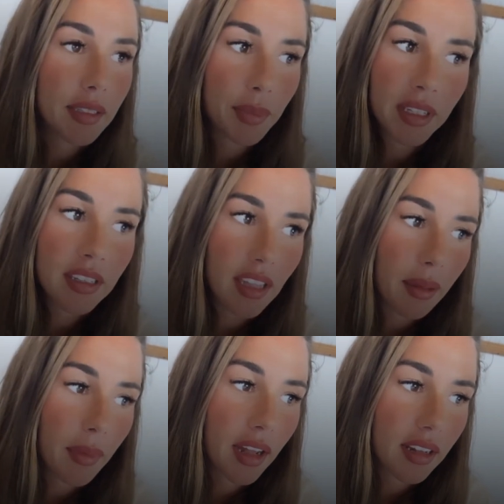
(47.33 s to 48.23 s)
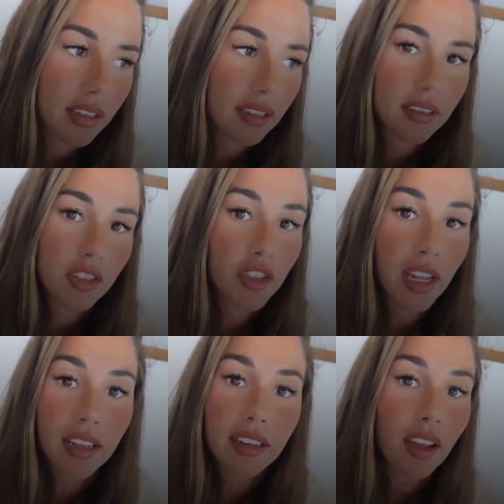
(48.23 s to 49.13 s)
Doch so manche Fans
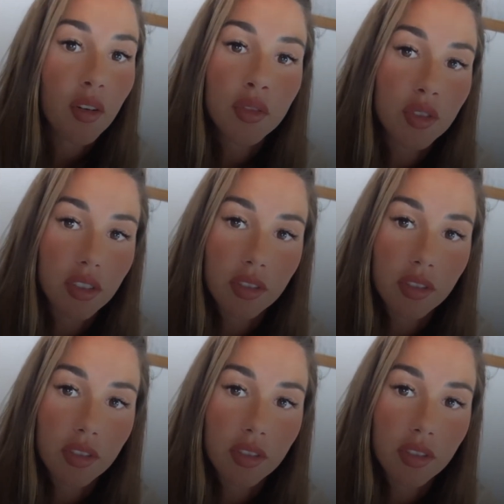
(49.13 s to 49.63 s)
kritisieren das